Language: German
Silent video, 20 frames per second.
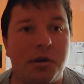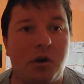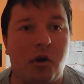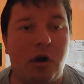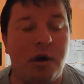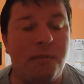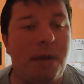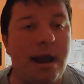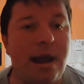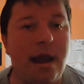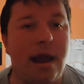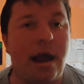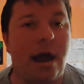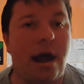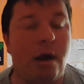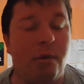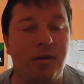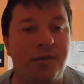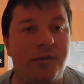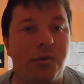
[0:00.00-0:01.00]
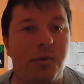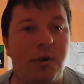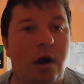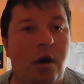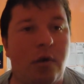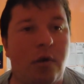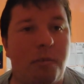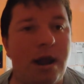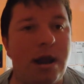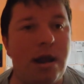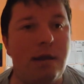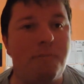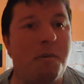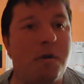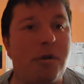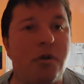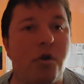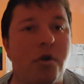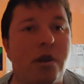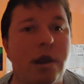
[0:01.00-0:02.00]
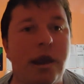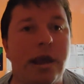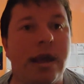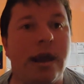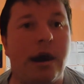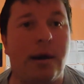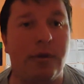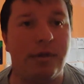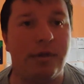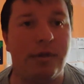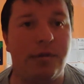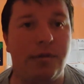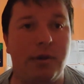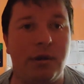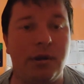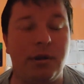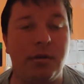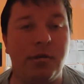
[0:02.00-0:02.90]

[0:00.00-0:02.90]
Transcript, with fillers: An meine Haustür, an meine persönliche Haustür.